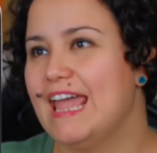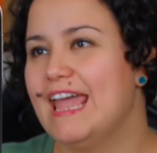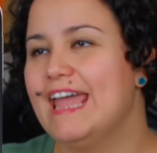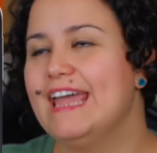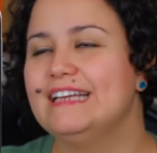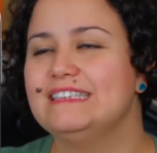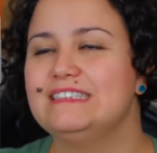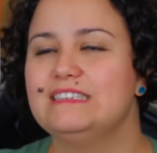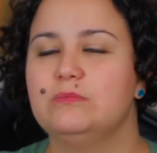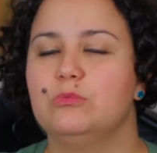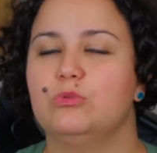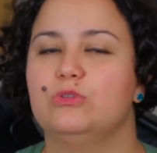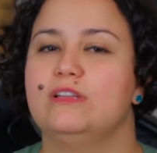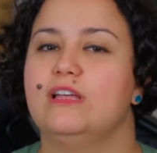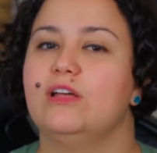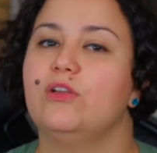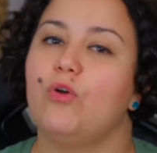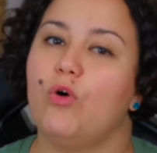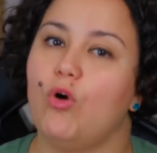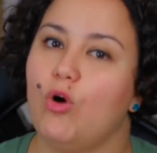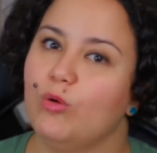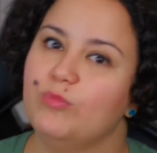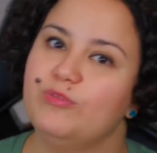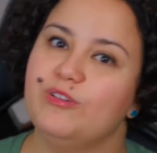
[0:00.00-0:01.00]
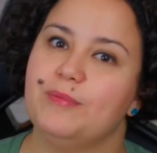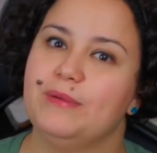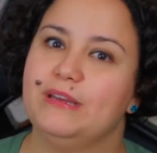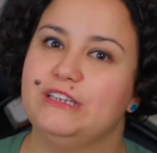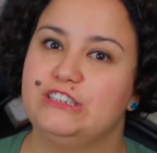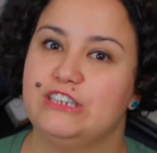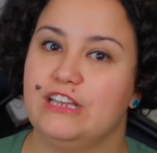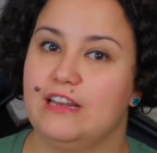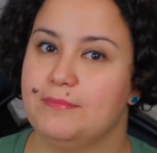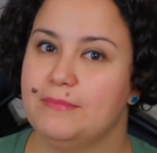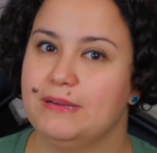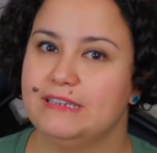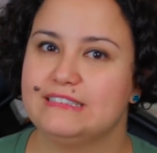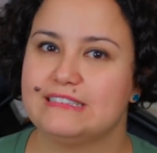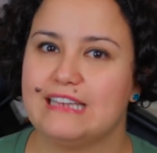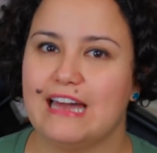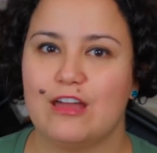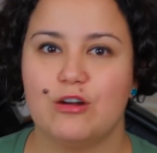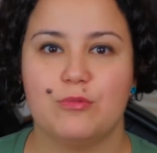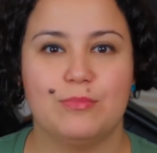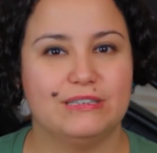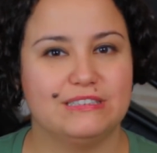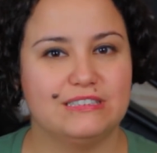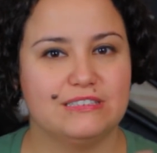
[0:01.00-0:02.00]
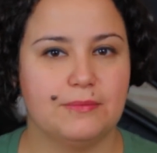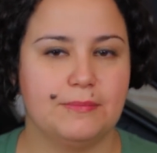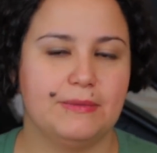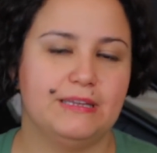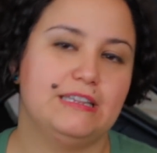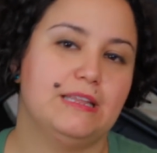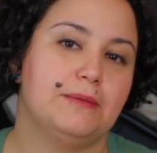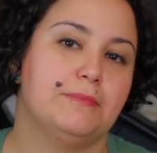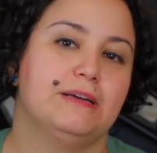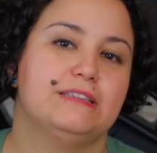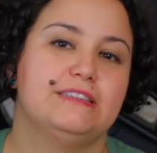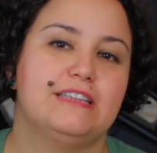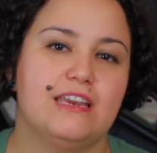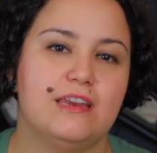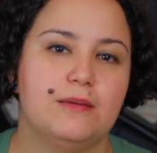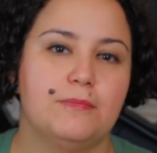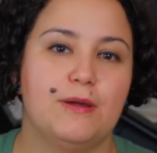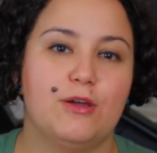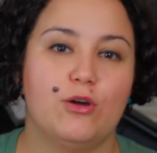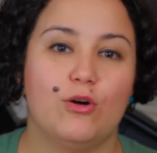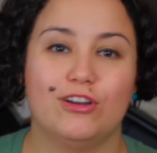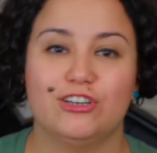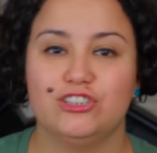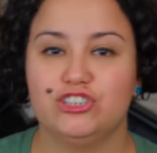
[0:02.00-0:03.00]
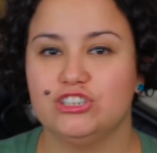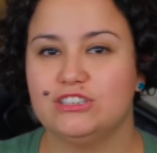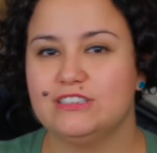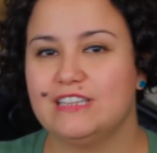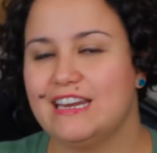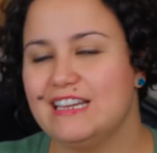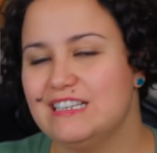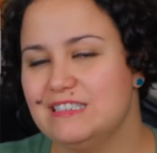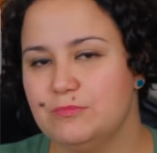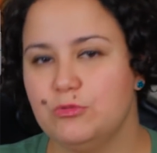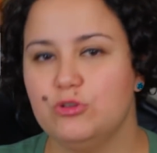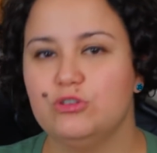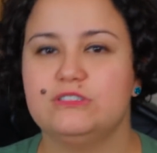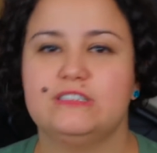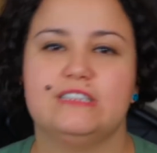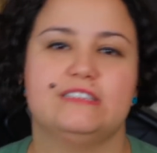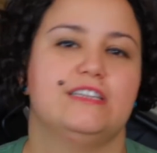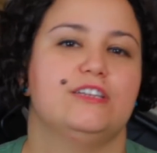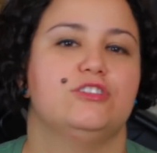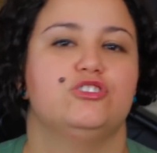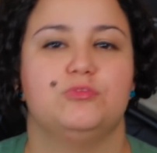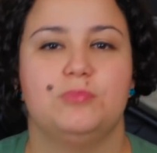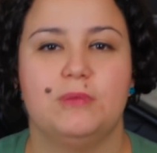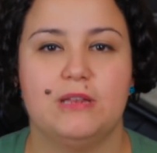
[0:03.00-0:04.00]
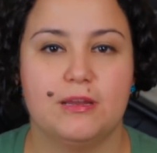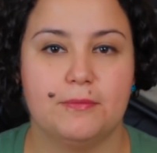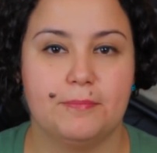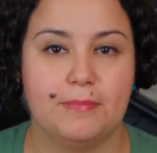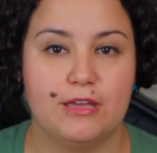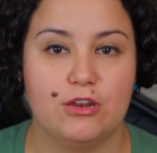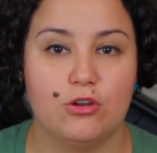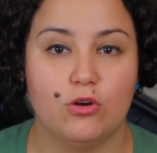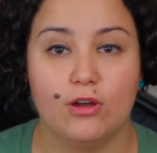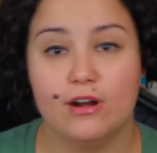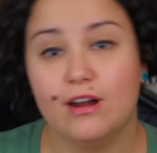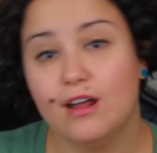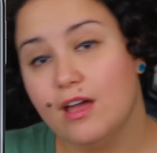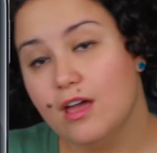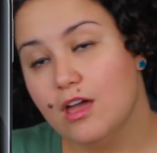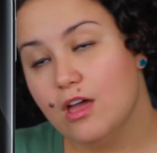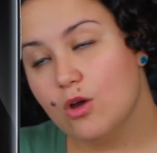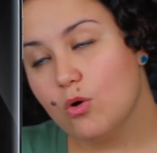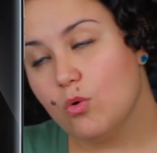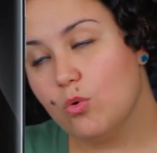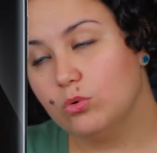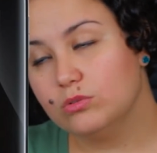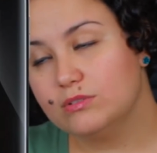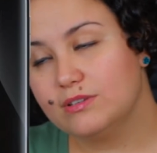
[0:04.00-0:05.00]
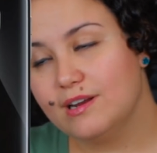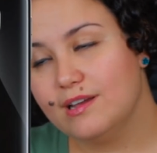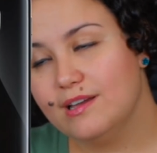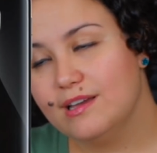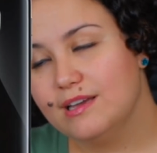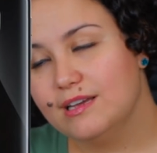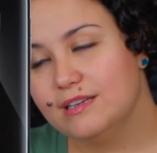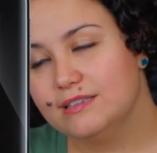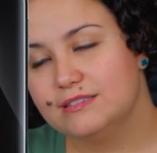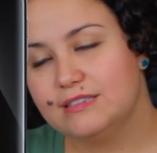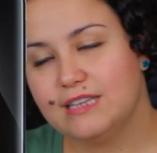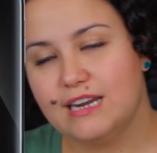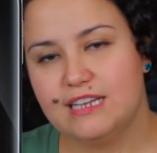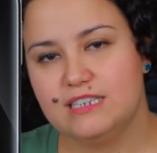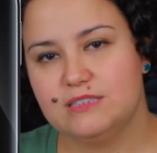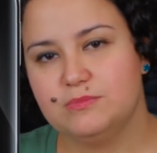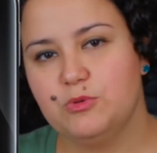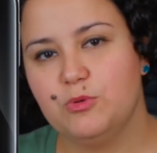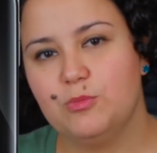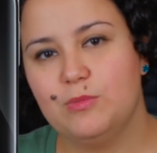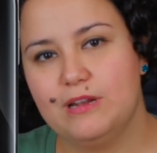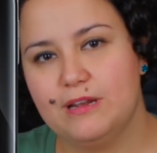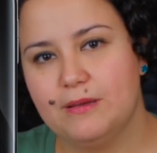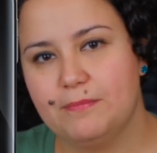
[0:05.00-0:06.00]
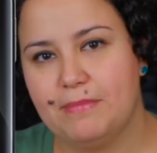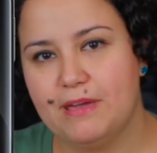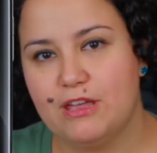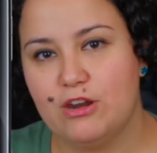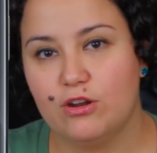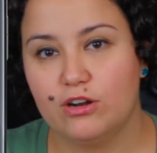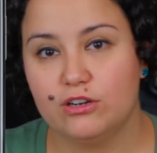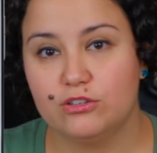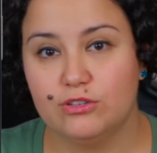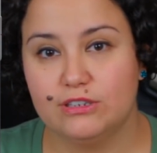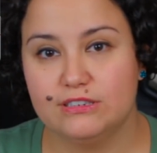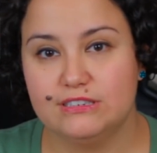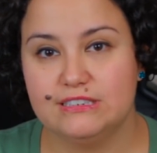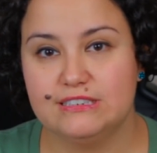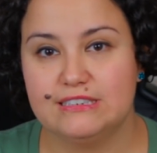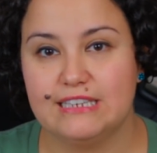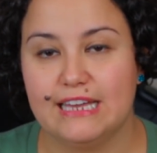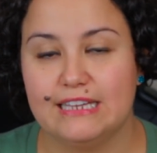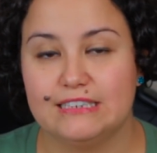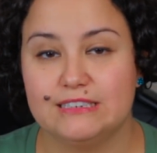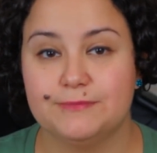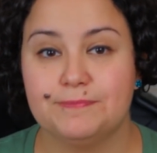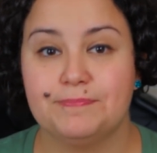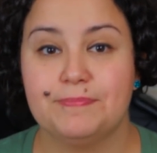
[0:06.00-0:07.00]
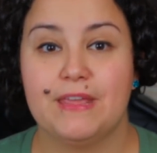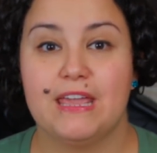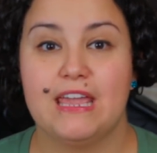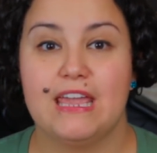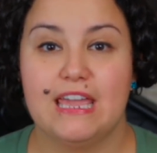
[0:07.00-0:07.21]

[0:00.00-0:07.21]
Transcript: Esse modelo, obviamente, ele é mais caro, mas também tem bateria maior de 3.600 mAh contra 3.000 mAh do S7.